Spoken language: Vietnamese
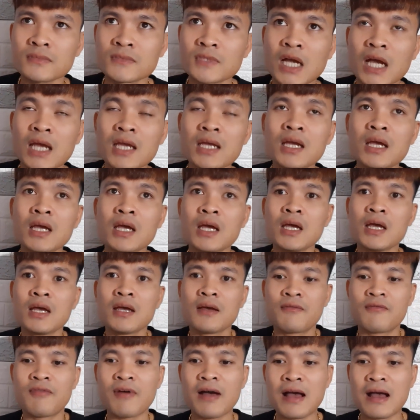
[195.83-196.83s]
Đấy.
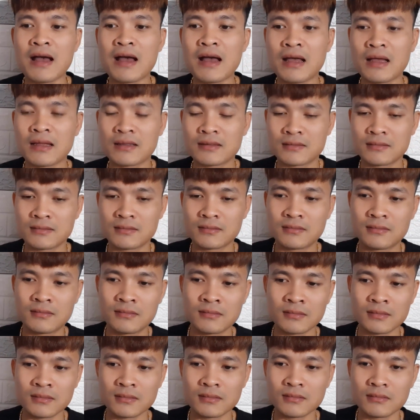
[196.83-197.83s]
Và
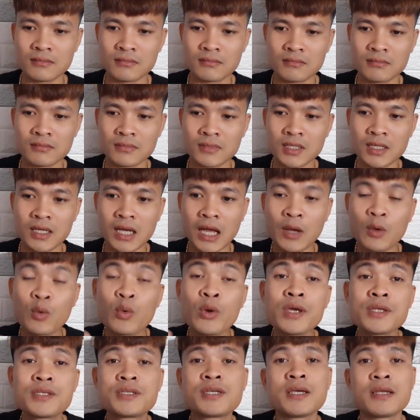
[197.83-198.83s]
cái
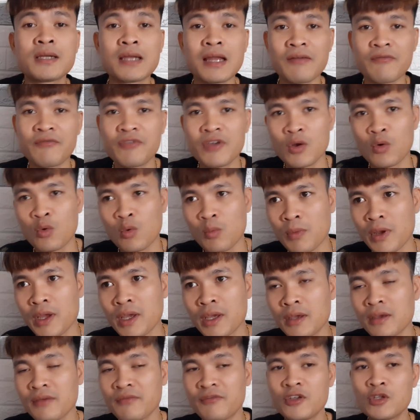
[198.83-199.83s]
quy trình làm việc của mình
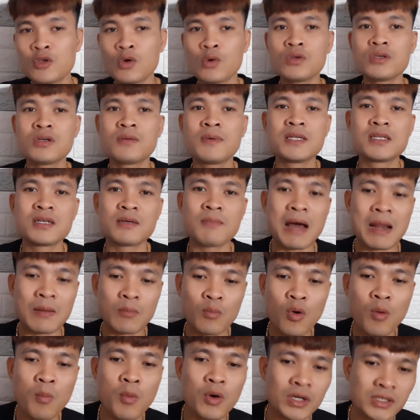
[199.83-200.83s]
ấy, ví dụ như bây giờ bạn
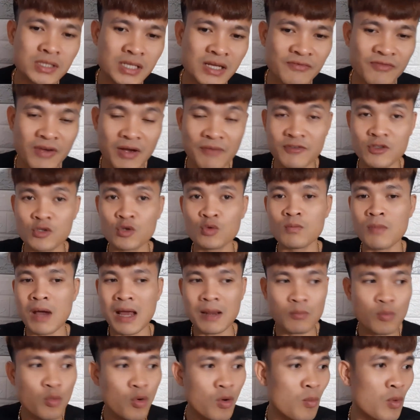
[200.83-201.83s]
mua một cái sản phẩm, ví dụ
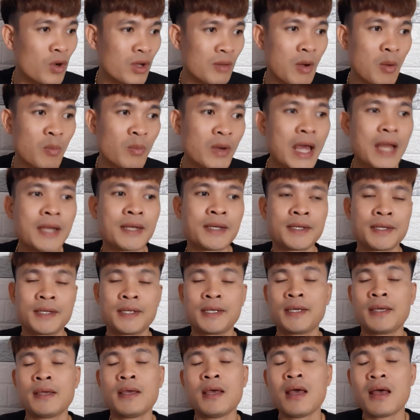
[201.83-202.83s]
bạn mua một cái bóng đèn,
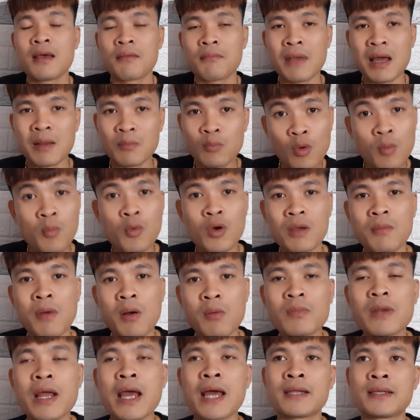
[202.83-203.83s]
bạn mua một cái
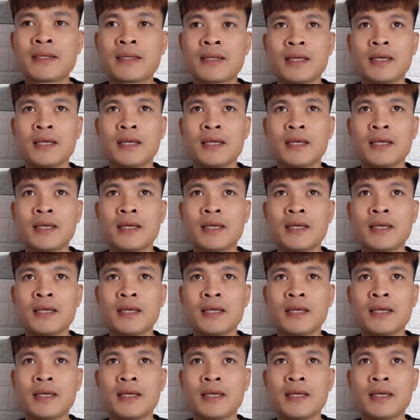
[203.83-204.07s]
bóng đèn